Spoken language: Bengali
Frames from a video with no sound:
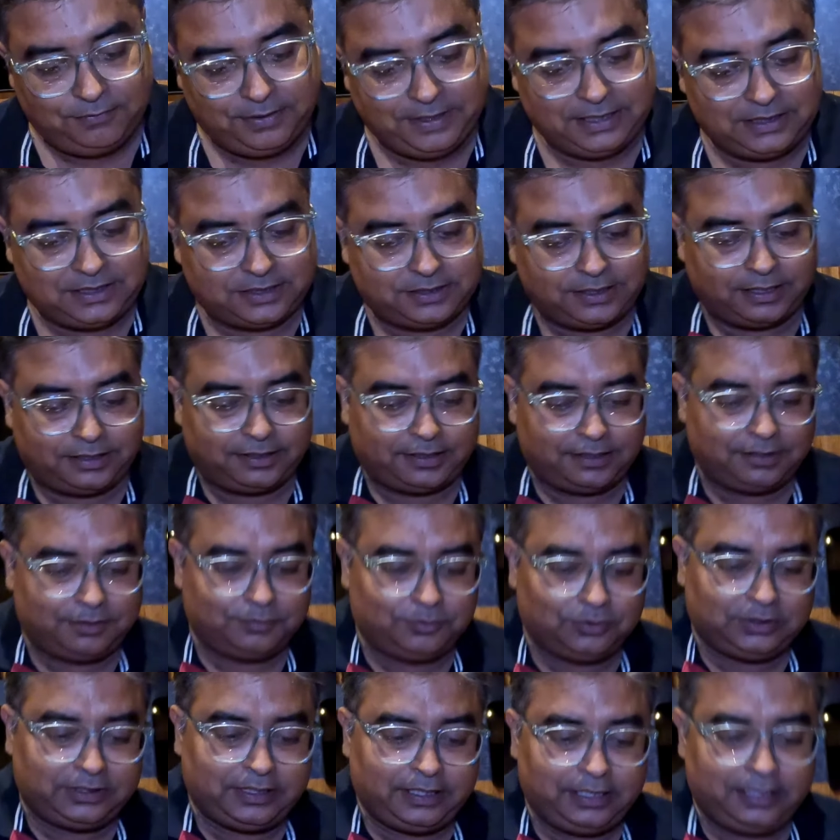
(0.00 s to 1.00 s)
ভেজ
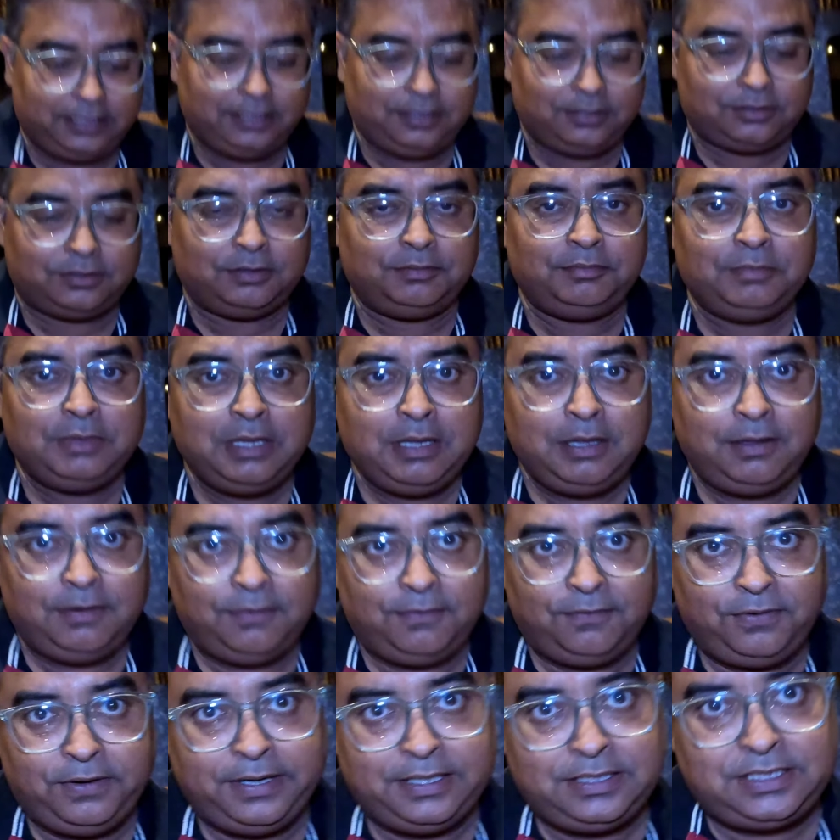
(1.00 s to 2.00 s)
স্টার্টারের মধ্যে এরকম
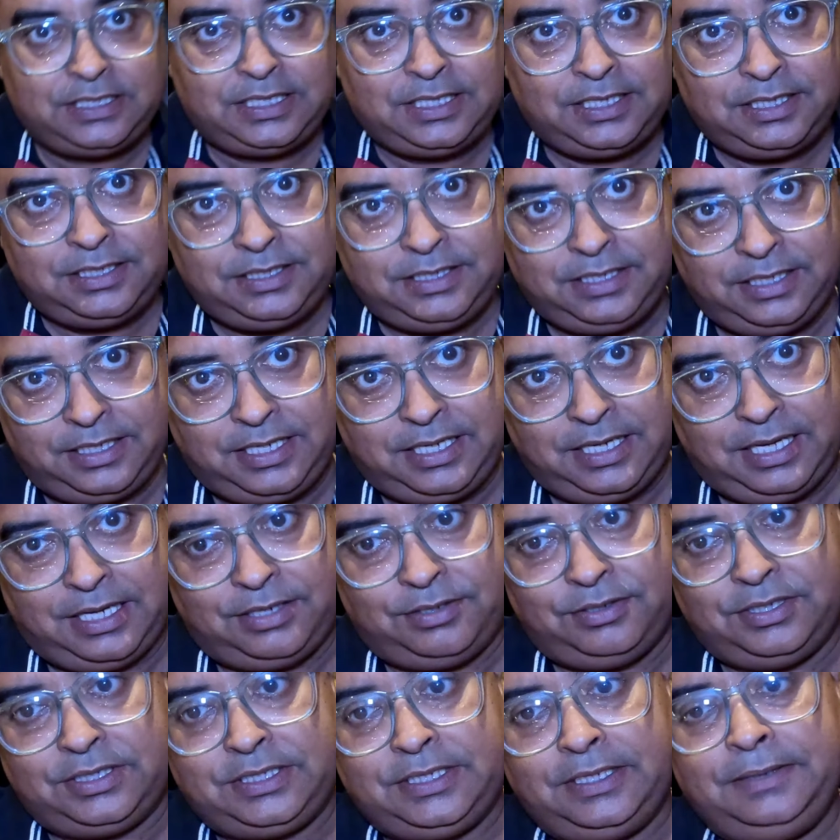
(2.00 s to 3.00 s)
ভেজ টিকিয়া
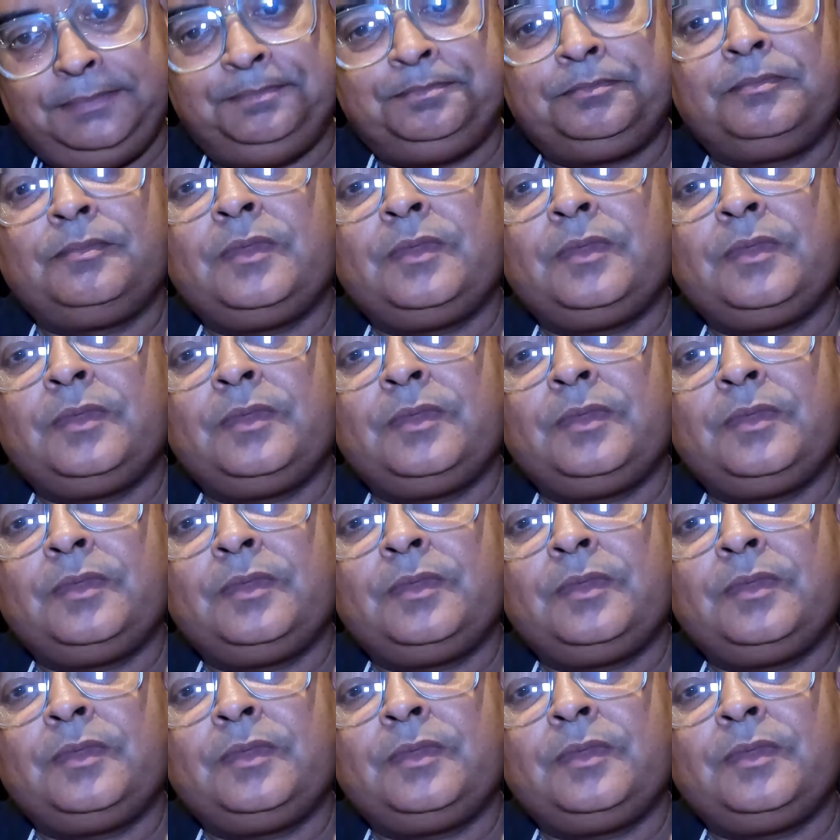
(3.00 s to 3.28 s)
রয়েছে